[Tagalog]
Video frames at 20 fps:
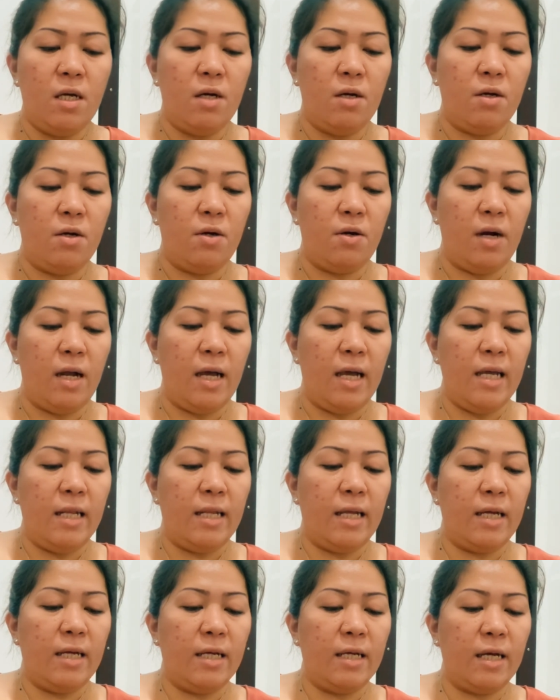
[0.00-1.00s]
Alright,
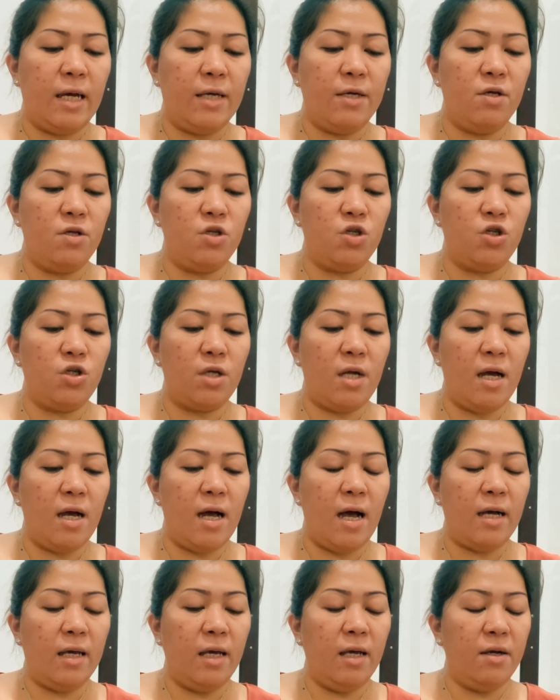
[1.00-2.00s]
ayun
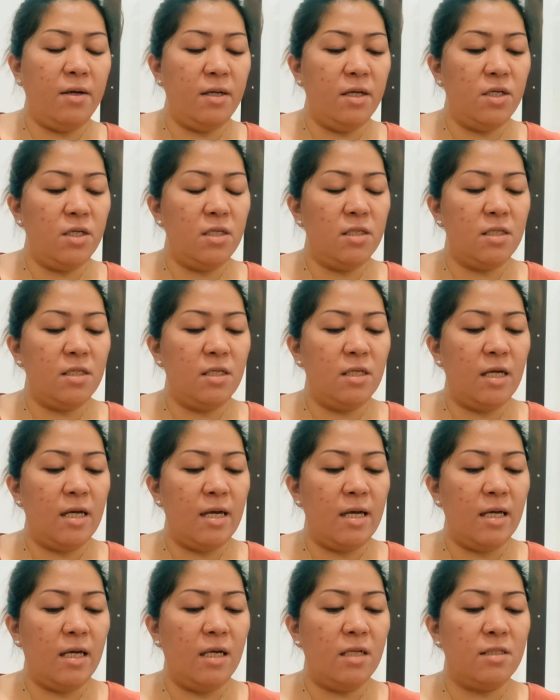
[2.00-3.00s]
siya. Ang ingredients
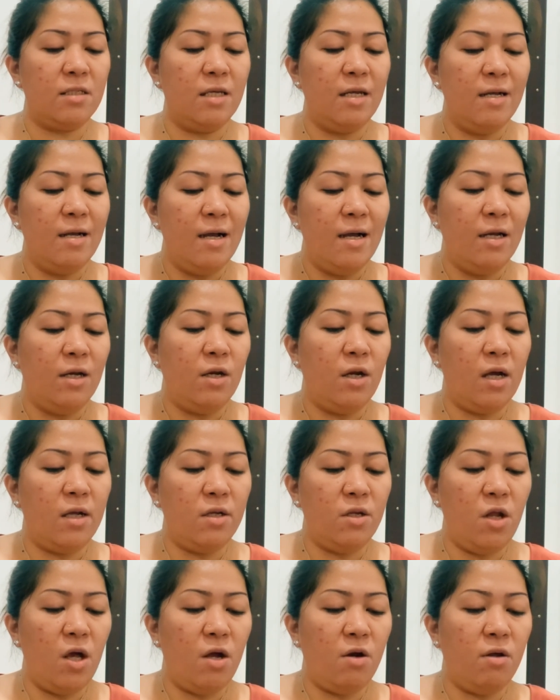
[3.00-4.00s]
niya is
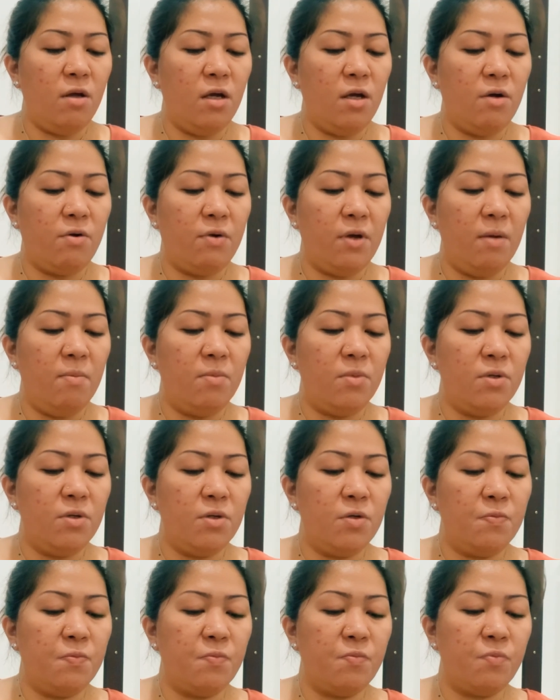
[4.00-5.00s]
non-dairy
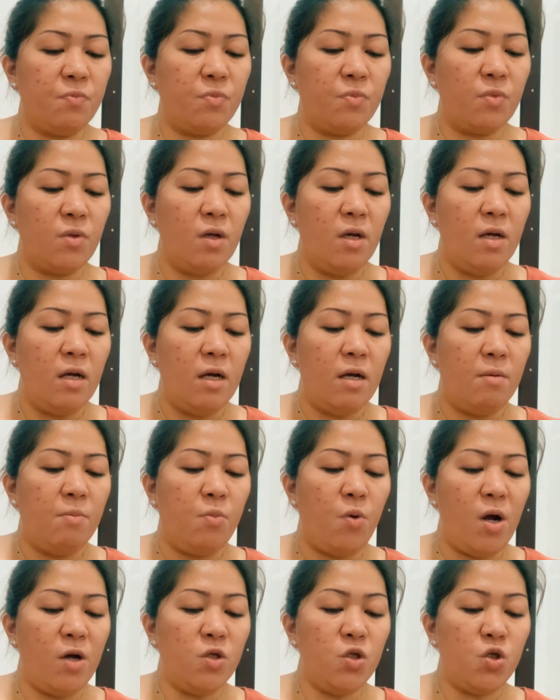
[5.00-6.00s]
creamer,
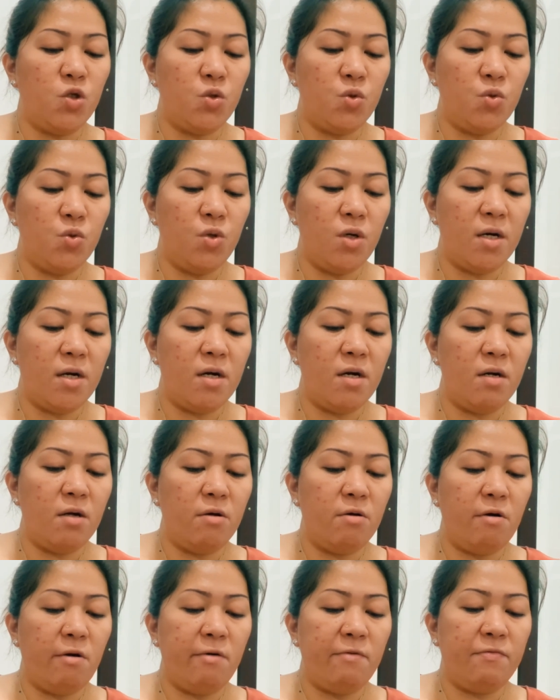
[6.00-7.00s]
brown sugar,
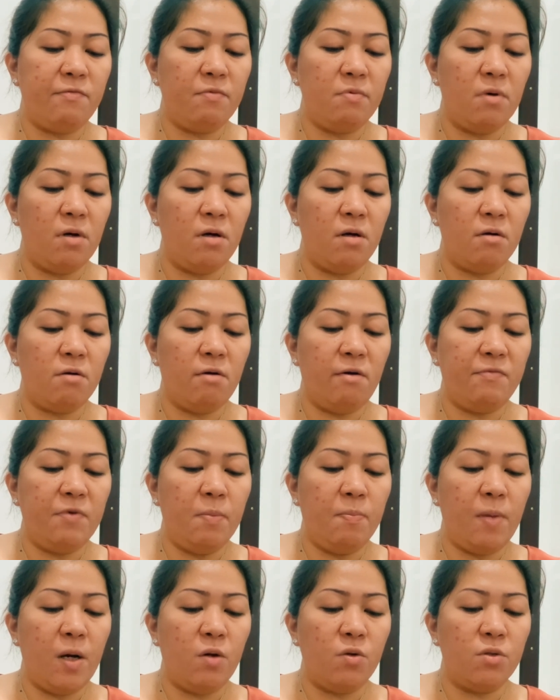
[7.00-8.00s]
cof uh,
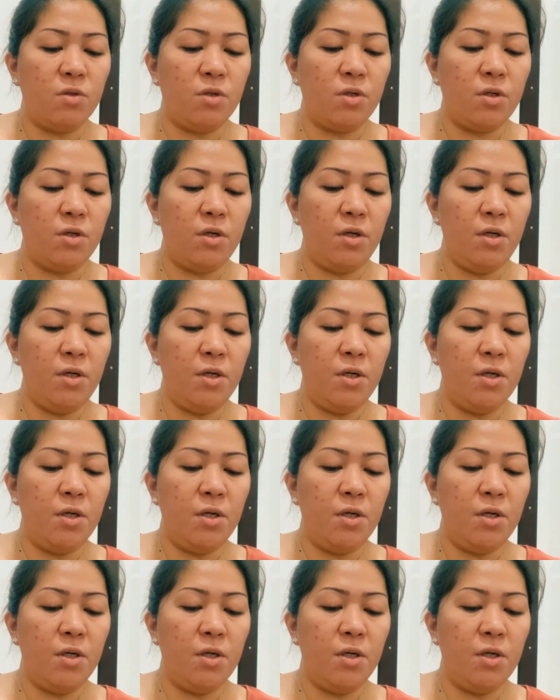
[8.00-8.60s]
coffee powder,